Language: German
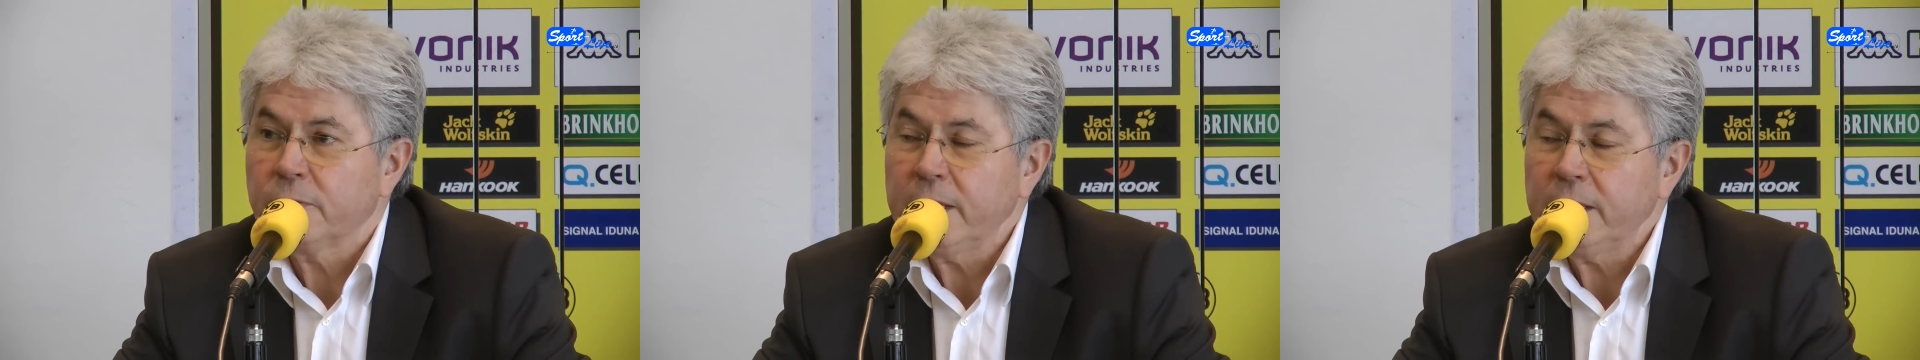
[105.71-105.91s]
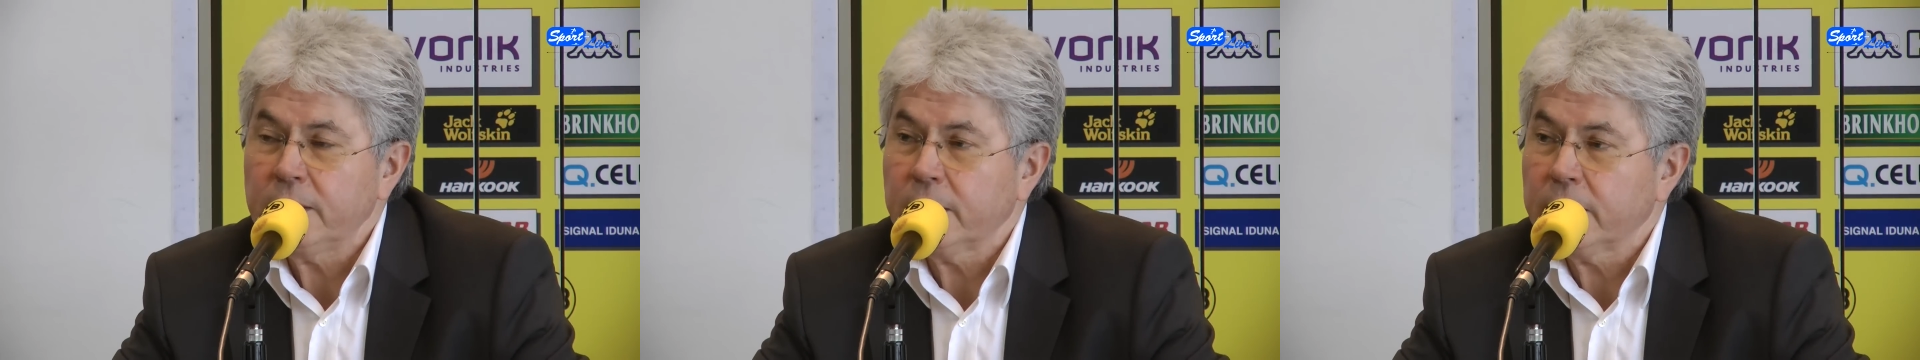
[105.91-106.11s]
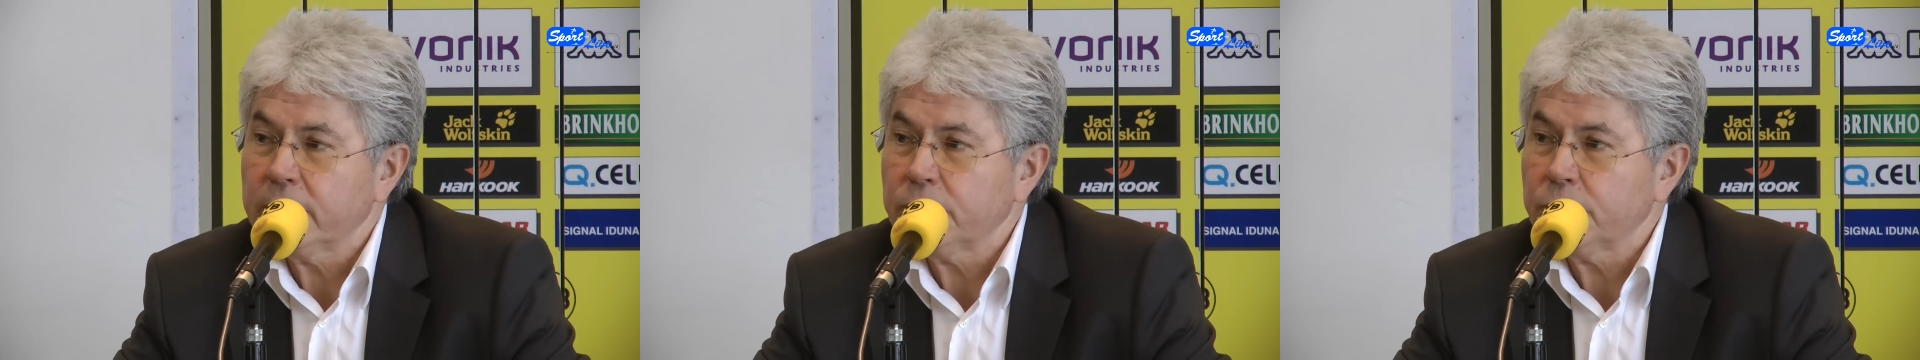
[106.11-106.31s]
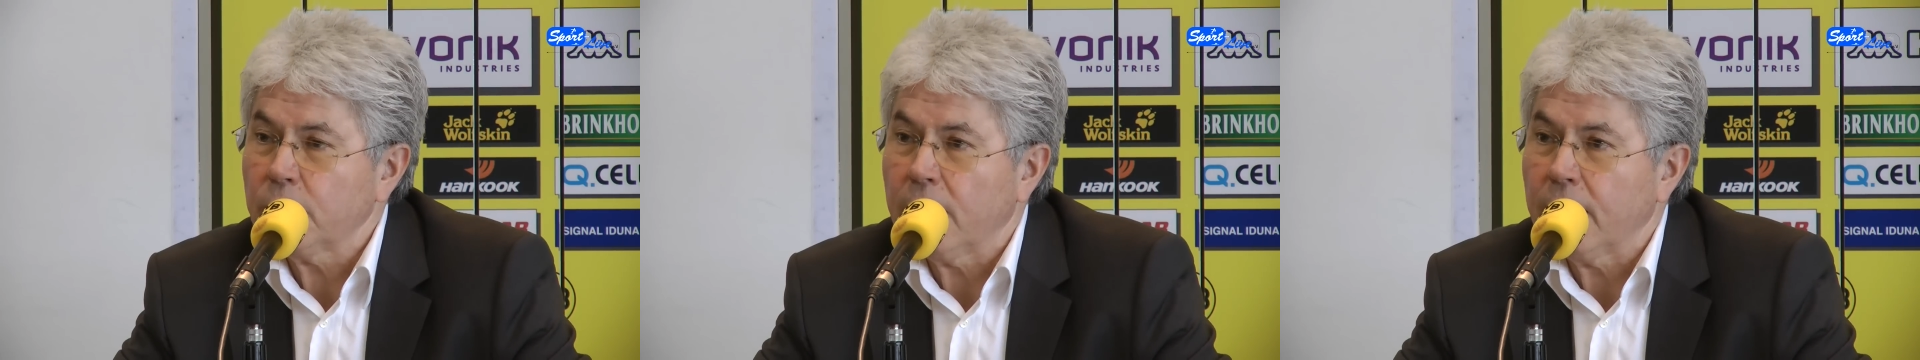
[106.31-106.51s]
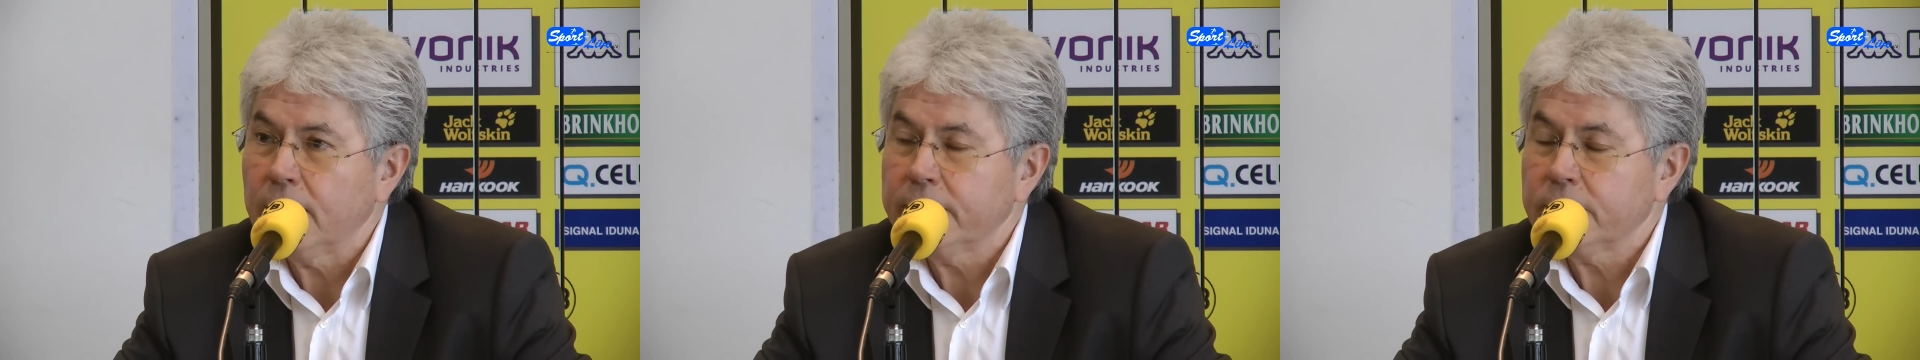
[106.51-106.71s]
Wichtig ist
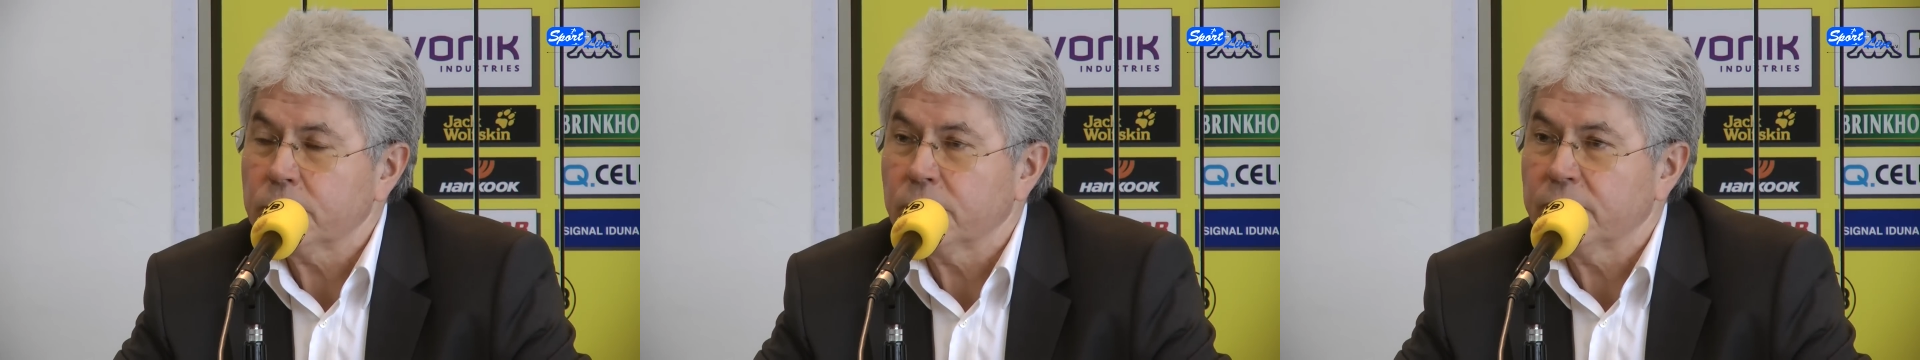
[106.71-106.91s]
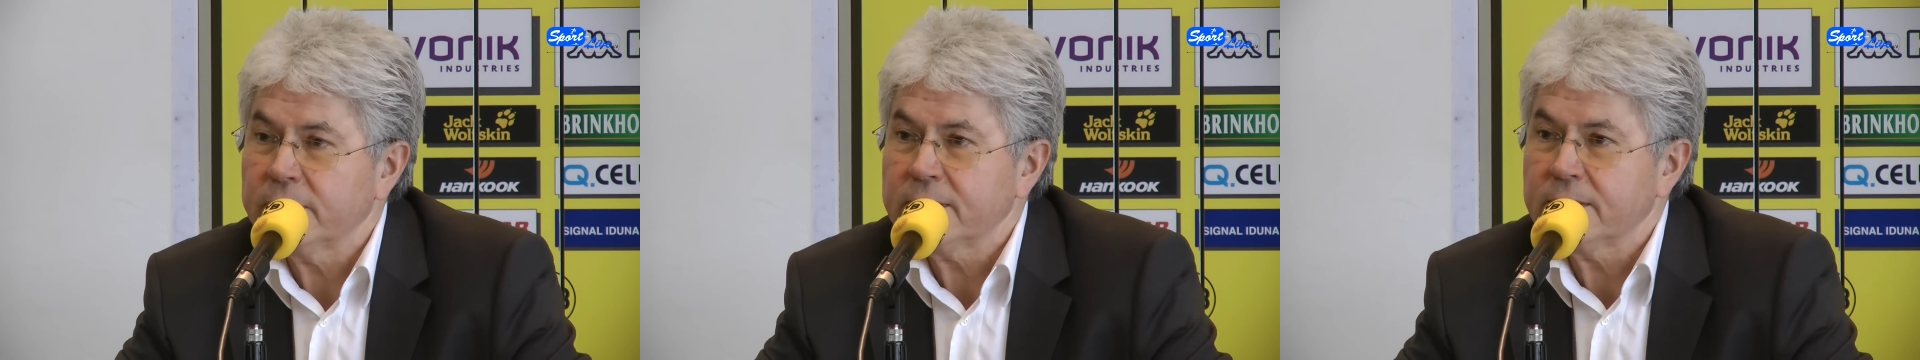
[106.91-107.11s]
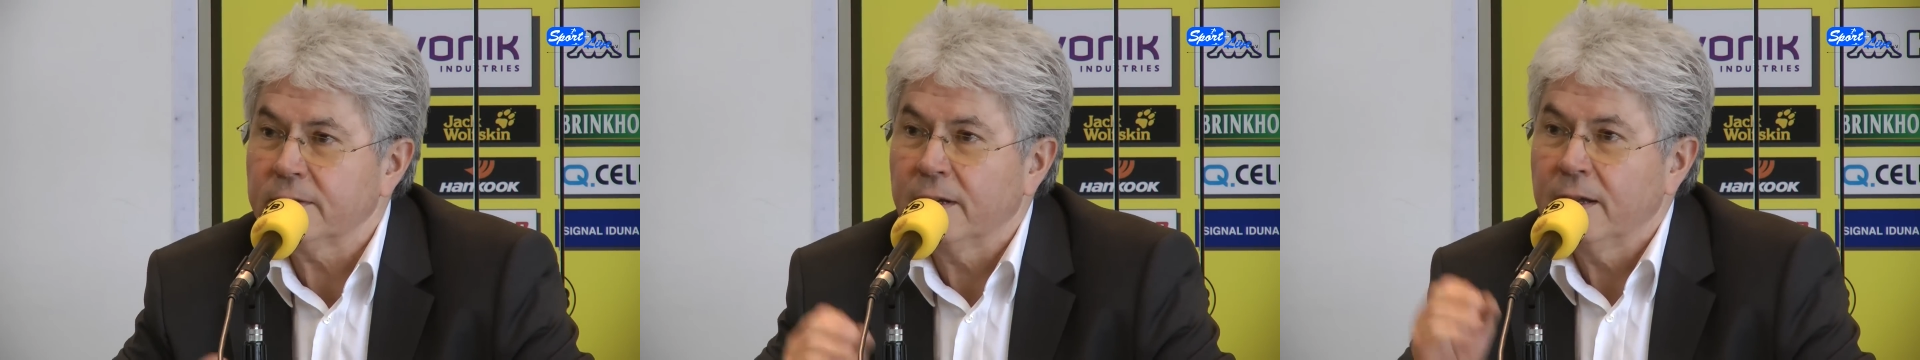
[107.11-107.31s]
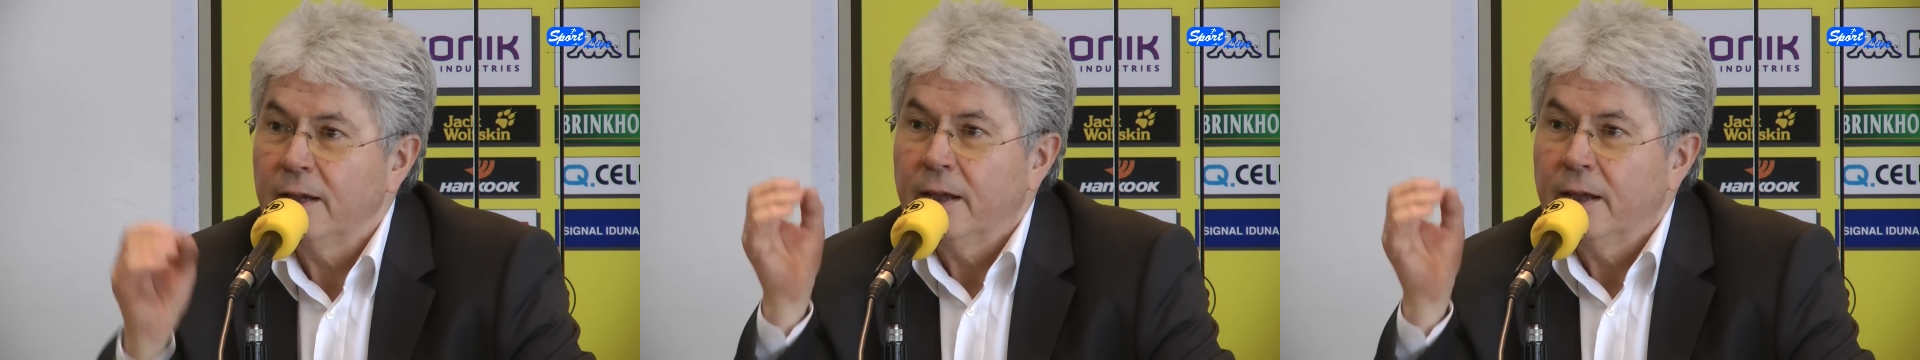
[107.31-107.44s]
für alle zu wissen,